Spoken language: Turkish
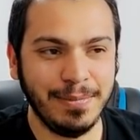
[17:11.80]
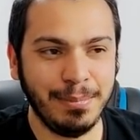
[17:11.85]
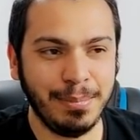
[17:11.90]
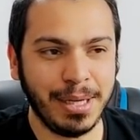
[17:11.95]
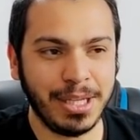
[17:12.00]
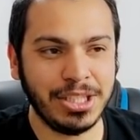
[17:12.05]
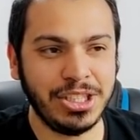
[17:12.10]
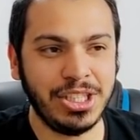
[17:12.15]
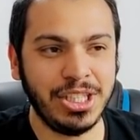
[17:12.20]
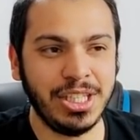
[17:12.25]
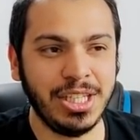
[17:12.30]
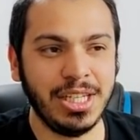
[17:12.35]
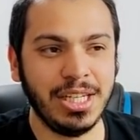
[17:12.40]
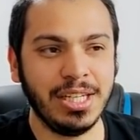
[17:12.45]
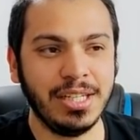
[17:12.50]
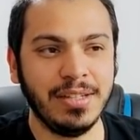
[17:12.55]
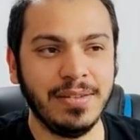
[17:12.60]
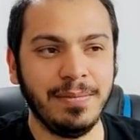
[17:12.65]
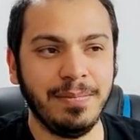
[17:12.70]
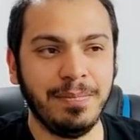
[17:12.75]
Maçı
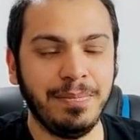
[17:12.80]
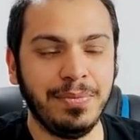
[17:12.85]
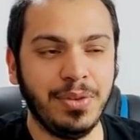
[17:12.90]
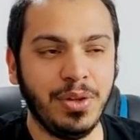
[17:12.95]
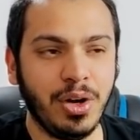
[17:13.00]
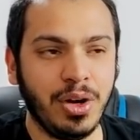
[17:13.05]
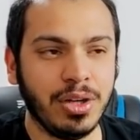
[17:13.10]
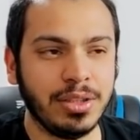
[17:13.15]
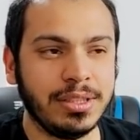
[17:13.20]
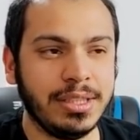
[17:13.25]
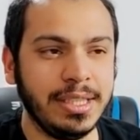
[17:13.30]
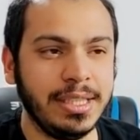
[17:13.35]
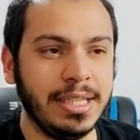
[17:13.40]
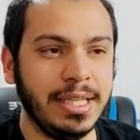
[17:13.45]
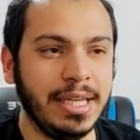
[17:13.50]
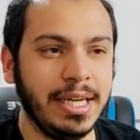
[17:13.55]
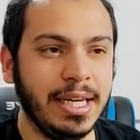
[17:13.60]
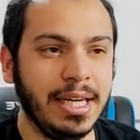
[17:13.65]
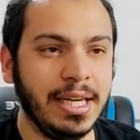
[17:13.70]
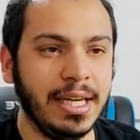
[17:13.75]

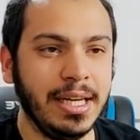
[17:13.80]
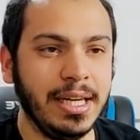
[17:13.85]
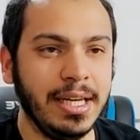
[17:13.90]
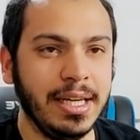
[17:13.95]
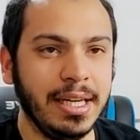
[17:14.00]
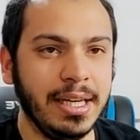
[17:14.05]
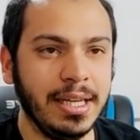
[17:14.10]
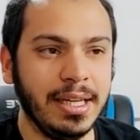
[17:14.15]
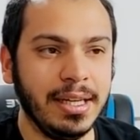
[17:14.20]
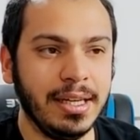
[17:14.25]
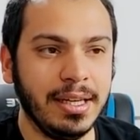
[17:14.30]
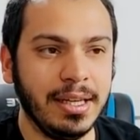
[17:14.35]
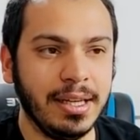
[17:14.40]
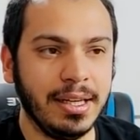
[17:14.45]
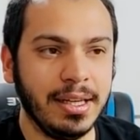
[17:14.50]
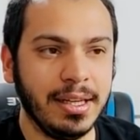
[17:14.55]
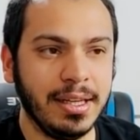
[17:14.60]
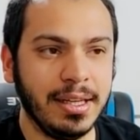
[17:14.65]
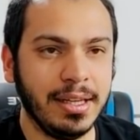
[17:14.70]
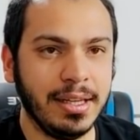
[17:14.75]
4-2
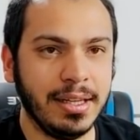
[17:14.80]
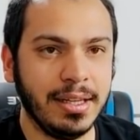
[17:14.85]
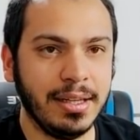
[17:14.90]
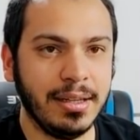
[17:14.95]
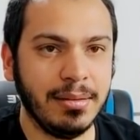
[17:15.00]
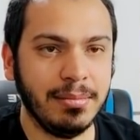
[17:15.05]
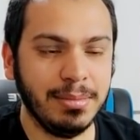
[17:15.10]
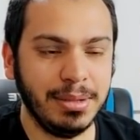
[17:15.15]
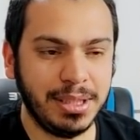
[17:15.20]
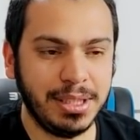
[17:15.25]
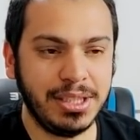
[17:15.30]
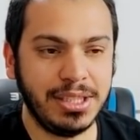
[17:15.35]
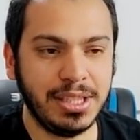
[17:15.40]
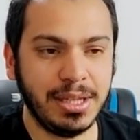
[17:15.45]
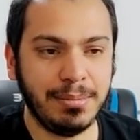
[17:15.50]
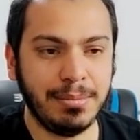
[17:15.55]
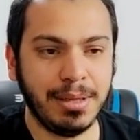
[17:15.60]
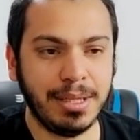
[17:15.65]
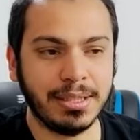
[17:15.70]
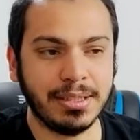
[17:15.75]

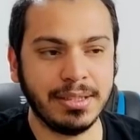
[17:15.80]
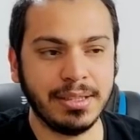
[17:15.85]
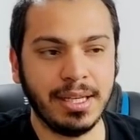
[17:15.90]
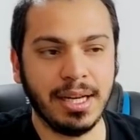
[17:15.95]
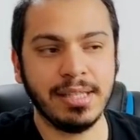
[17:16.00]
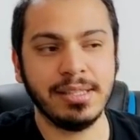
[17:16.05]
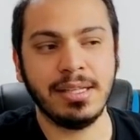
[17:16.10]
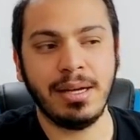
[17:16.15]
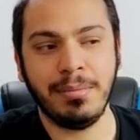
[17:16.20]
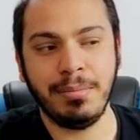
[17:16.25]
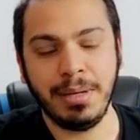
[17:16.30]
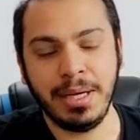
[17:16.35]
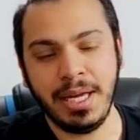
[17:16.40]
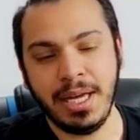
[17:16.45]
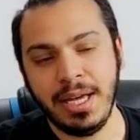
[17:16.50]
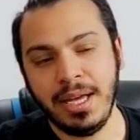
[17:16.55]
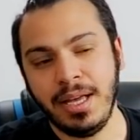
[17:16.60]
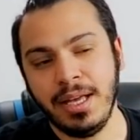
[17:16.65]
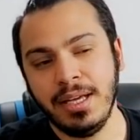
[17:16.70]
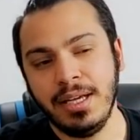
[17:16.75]
Bitireceğim artık.
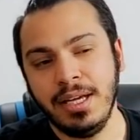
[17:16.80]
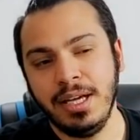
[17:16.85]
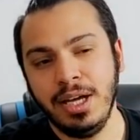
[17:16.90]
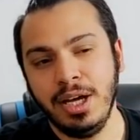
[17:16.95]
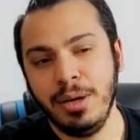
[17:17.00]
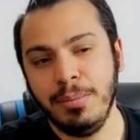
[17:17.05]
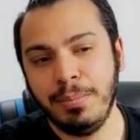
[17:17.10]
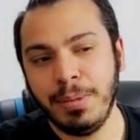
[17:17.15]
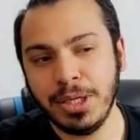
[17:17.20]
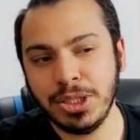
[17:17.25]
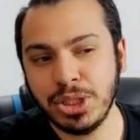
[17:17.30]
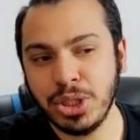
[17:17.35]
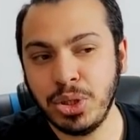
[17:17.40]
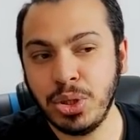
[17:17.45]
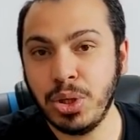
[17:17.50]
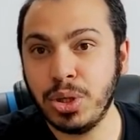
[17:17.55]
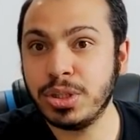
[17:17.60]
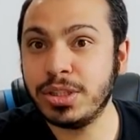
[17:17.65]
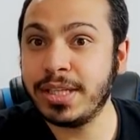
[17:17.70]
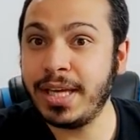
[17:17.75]
Kazanmayı
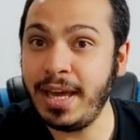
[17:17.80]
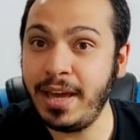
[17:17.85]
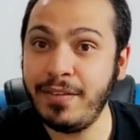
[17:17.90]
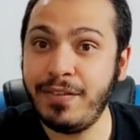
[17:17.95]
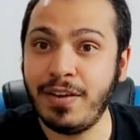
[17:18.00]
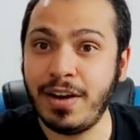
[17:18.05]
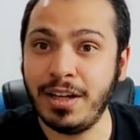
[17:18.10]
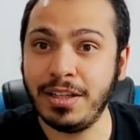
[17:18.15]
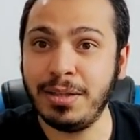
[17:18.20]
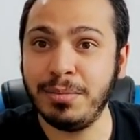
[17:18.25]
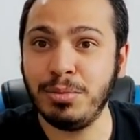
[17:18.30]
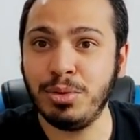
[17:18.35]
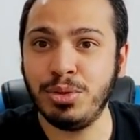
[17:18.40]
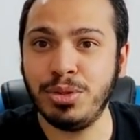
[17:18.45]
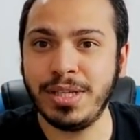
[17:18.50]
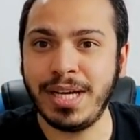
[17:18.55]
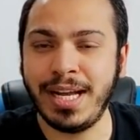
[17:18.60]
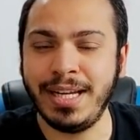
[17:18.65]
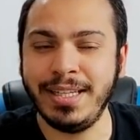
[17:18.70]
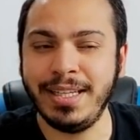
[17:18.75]
başarıyoruz. Keyif aldım.
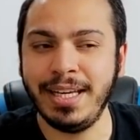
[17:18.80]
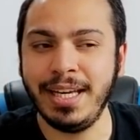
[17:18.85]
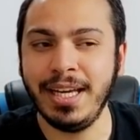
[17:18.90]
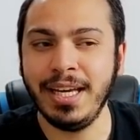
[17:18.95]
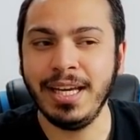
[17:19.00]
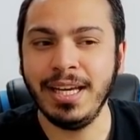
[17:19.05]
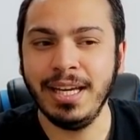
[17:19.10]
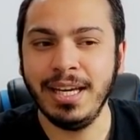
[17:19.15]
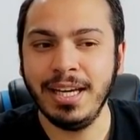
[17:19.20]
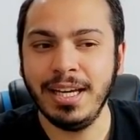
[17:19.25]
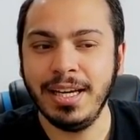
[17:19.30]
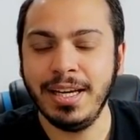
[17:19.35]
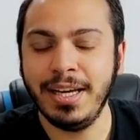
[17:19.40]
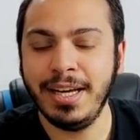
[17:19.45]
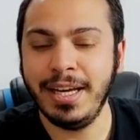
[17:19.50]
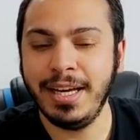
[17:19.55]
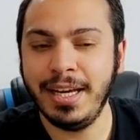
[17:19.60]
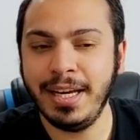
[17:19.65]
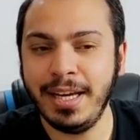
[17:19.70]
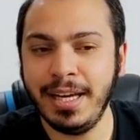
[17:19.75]
Güzeldi.
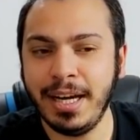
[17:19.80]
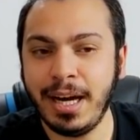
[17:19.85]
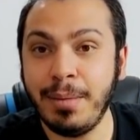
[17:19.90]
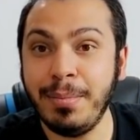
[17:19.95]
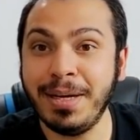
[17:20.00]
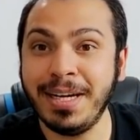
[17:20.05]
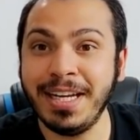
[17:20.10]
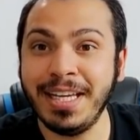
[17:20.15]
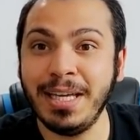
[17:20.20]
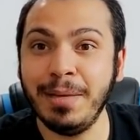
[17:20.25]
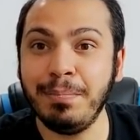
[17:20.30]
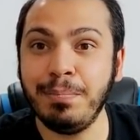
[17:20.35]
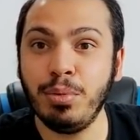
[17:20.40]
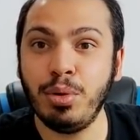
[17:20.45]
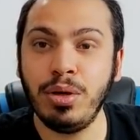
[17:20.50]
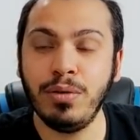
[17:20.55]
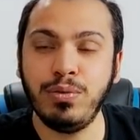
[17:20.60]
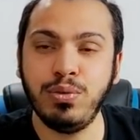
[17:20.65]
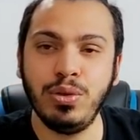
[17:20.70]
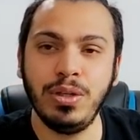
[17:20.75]
Ee, ama rakip
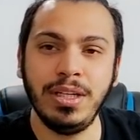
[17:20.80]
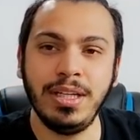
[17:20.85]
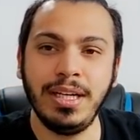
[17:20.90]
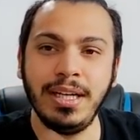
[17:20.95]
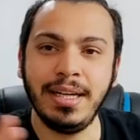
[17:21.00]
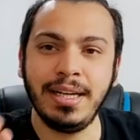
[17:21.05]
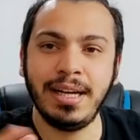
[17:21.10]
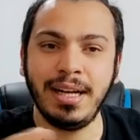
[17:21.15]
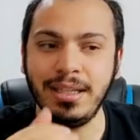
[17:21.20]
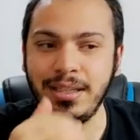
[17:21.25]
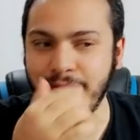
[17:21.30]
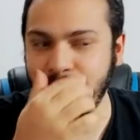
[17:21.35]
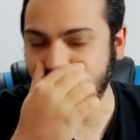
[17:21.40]
böyle fullileri aldı